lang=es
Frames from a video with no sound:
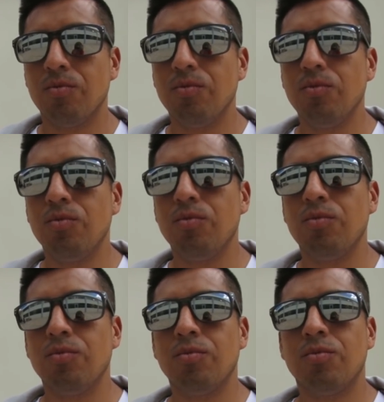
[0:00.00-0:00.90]

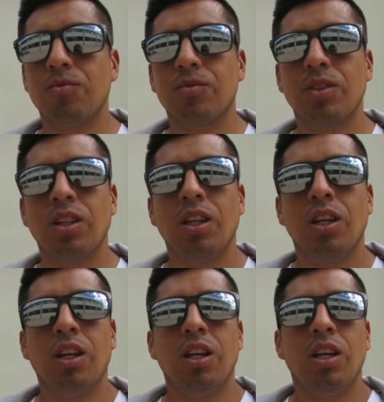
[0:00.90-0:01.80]
Mm,
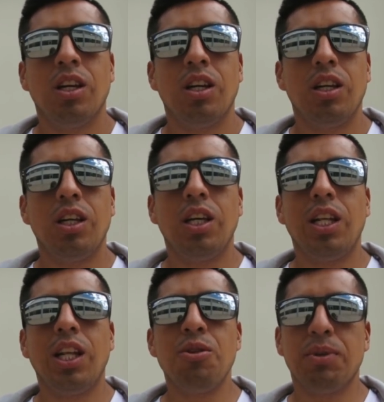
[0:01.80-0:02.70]

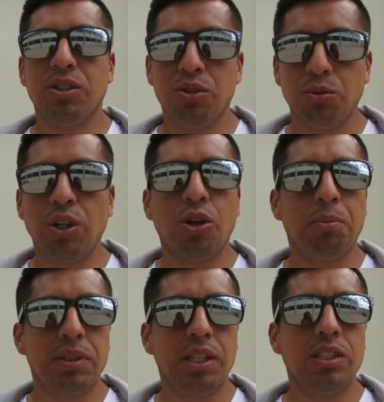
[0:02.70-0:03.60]
eh, el año pasado tuve una
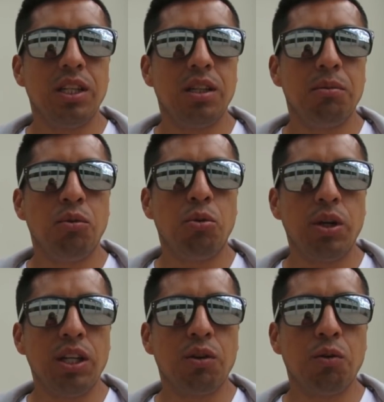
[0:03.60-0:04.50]
competencia muy
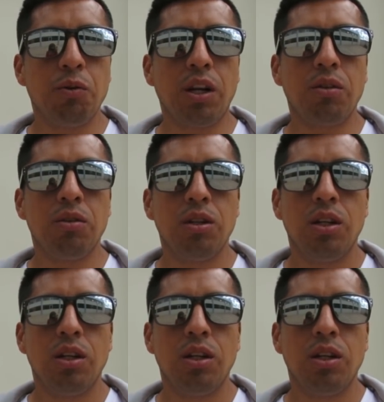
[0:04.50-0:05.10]
buena con Farro.